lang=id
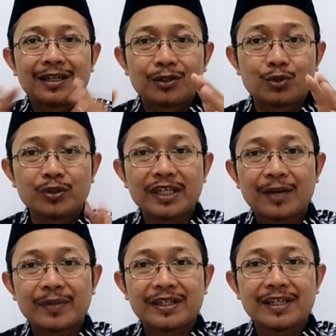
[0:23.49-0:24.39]
Dunia
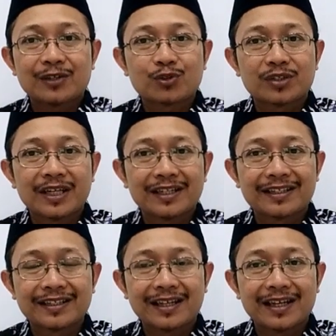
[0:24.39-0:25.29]
media sosial
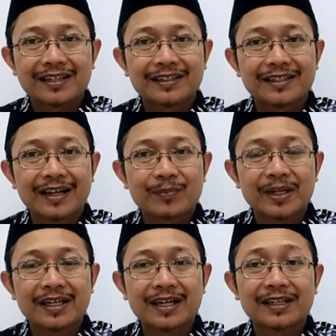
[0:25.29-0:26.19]
kita
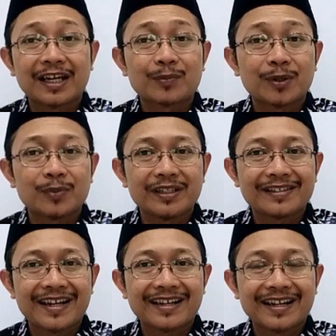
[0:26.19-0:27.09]
diramaikan dengan
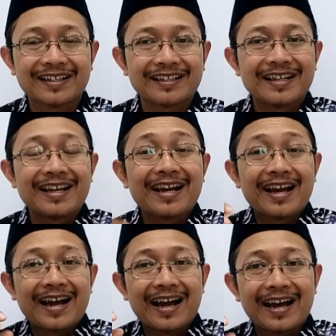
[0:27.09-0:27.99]
perbincangan
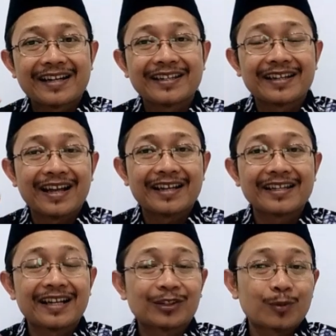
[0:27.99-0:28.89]
hari
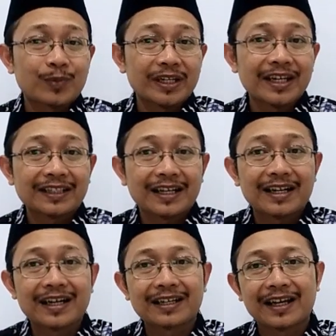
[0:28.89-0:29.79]
lahir atau peringatan
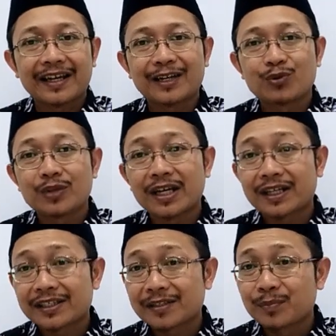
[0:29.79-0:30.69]
Harlah NU
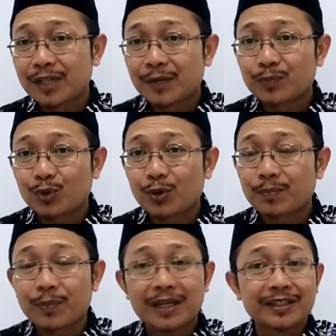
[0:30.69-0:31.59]
yang
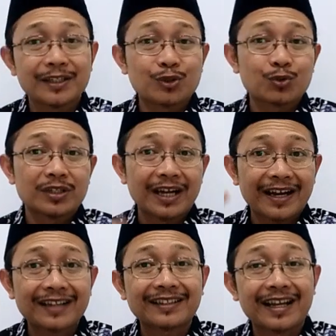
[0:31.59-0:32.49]
ke-94 di
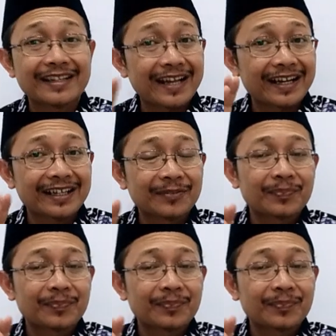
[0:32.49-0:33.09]
Yogyakarta yang